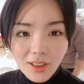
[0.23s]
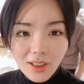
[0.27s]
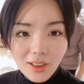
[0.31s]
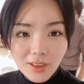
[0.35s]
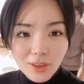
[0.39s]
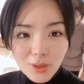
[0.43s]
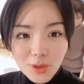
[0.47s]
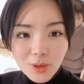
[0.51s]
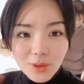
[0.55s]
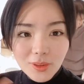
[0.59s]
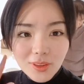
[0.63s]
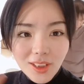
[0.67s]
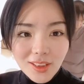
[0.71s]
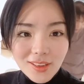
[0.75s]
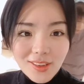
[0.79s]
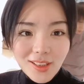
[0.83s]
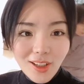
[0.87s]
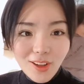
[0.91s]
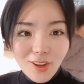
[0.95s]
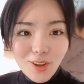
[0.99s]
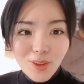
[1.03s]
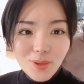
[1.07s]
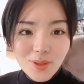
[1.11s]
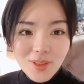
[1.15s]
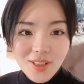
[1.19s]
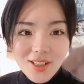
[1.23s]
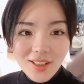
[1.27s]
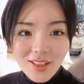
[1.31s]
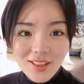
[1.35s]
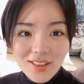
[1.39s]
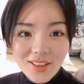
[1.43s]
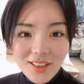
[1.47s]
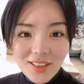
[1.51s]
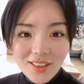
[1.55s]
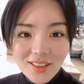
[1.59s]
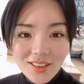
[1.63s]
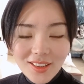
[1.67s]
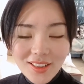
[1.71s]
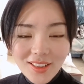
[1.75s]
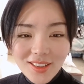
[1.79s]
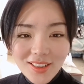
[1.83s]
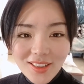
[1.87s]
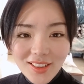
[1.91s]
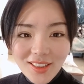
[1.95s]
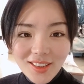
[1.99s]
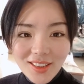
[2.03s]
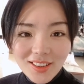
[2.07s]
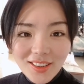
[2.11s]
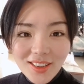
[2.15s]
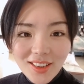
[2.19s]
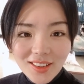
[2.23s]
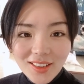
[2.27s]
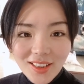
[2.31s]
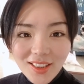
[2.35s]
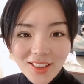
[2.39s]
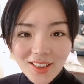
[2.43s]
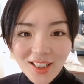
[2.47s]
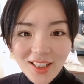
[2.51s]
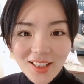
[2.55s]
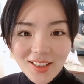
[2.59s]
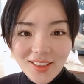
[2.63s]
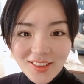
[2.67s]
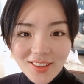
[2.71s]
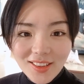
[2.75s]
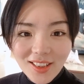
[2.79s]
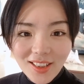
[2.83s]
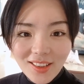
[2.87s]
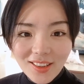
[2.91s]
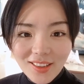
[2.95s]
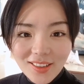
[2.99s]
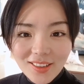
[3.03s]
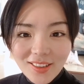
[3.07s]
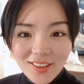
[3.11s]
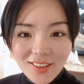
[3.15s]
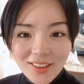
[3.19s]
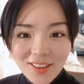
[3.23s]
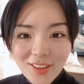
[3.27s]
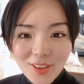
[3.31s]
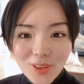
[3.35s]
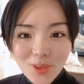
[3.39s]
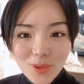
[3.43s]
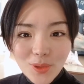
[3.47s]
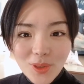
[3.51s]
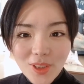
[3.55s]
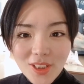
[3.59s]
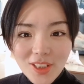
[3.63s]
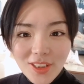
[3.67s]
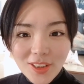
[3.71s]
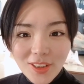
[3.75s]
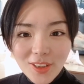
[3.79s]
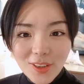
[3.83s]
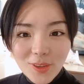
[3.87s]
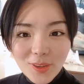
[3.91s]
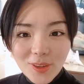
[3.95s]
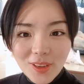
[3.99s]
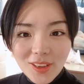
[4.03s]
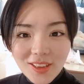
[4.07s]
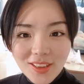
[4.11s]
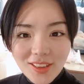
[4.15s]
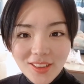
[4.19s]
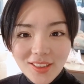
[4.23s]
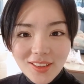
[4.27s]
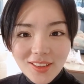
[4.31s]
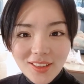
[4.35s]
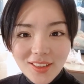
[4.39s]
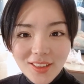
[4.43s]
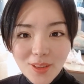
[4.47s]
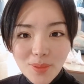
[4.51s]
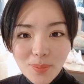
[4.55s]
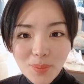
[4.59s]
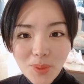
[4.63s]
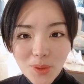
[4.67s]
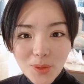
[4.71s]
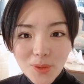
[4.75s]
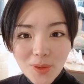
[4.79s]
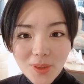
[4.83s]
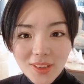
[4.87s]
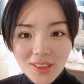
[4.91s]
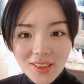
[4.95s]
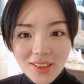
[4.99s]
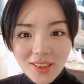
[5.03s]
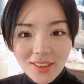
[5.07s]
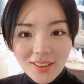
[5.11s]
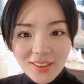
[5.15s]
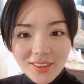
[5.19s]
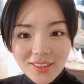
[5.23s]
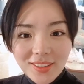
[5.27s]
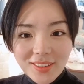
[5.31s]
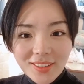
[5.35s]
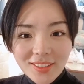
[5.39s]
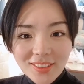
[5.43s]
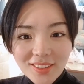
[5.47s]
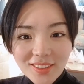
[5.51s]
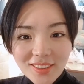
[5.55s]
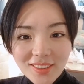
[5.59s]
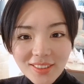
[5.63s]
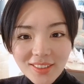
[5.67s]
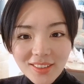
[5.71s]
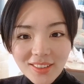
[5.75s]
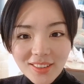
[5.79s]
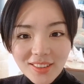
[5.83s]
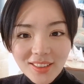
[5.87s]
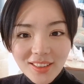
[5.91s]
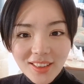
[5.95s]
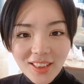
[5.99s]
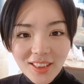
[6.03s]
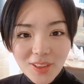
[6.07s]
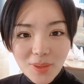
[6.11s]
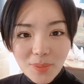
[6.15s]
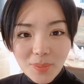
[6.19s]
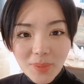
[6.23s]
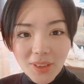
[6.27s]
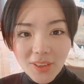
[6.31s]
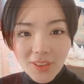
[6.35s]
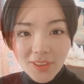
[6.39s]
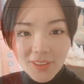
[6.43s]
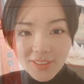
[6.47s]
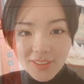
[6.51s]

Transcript: Hello，大家好，我是阿宁，给大家看一下我身后的这个包装箱，看到没有？